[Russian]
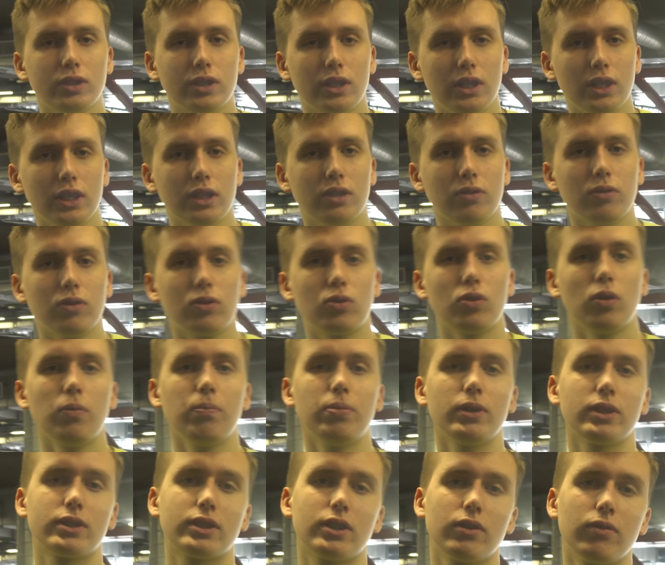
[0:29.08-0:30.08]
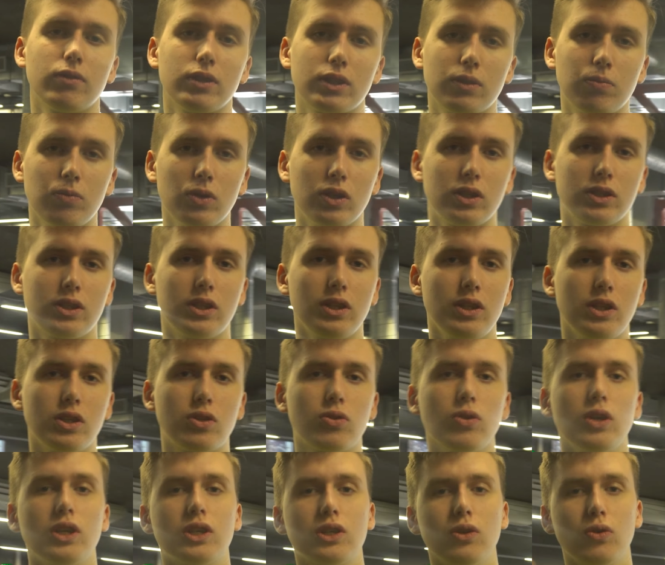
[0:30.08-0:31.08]
После этого комплекса вы сможете
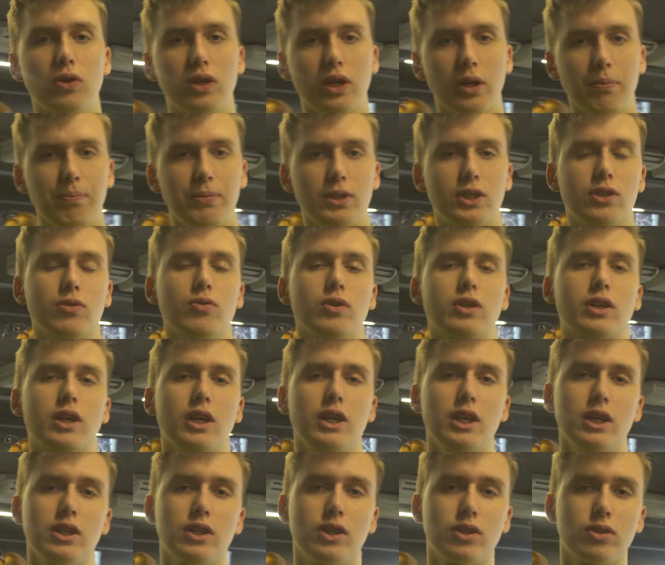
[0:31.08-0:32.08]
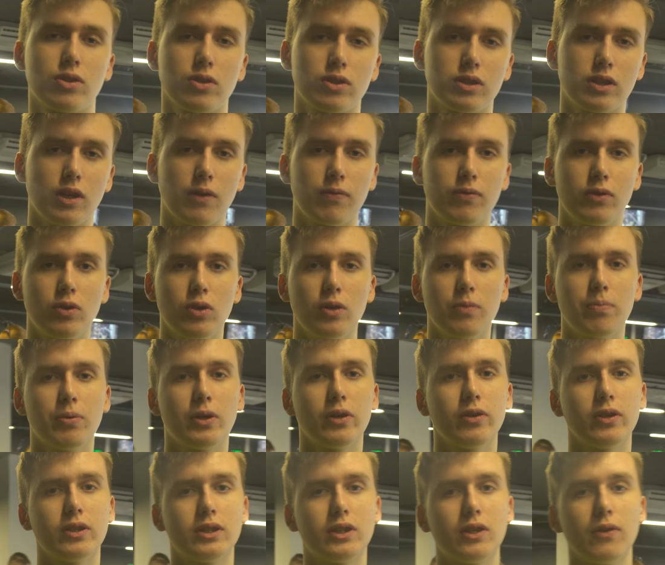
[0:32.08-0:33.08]
не только укрепить свой коленный сустав, но и
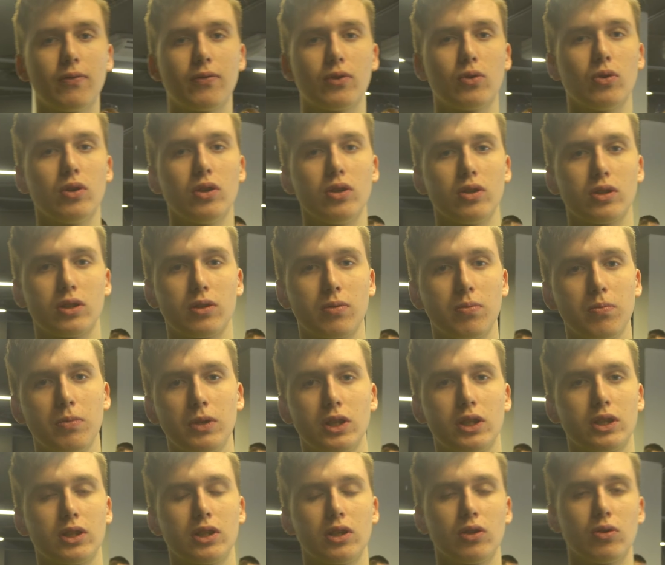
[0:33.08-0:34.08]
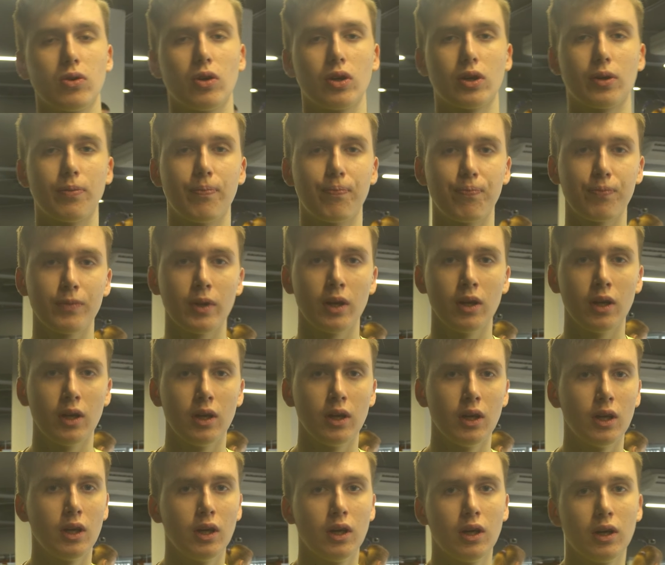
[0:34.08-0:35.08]
привести в тонус мышцы ног.
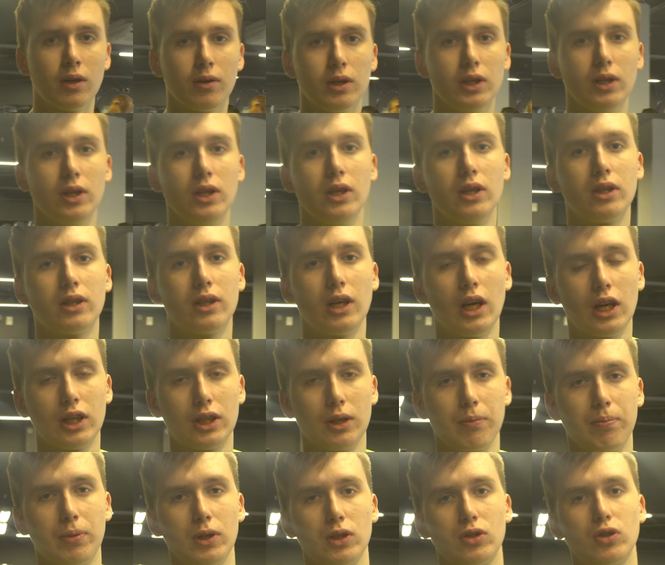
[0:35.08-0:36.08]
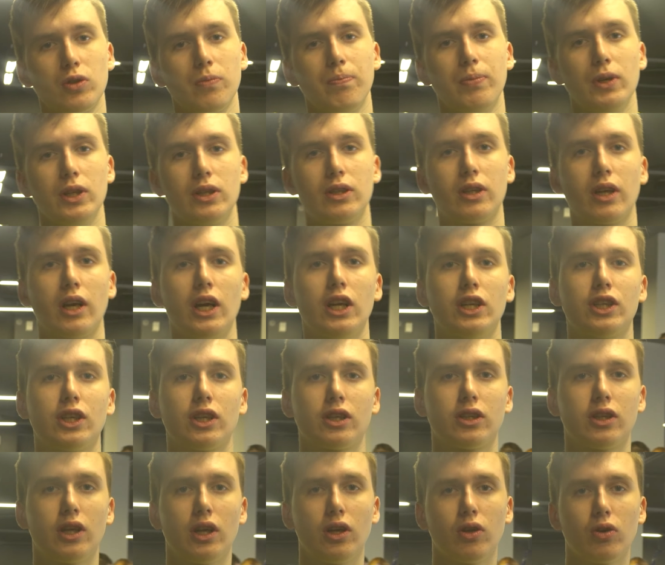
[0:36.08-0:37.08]
И также приступить
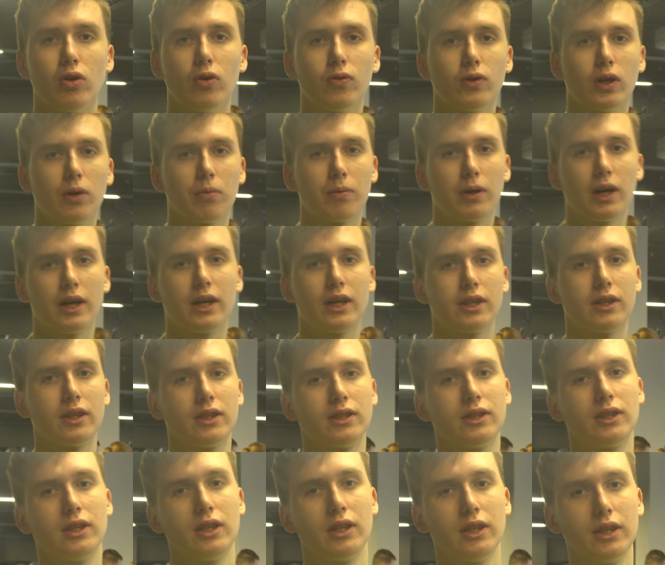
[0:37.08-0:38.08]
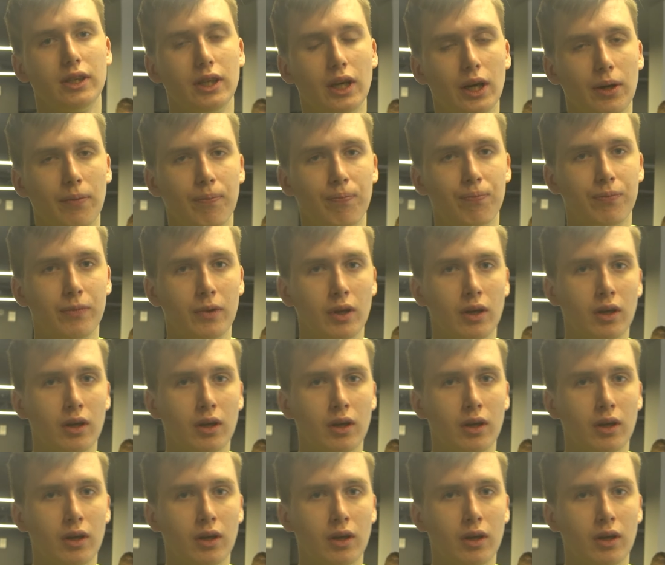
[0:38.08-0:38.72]
раньше к тренировкам, как это сделал я.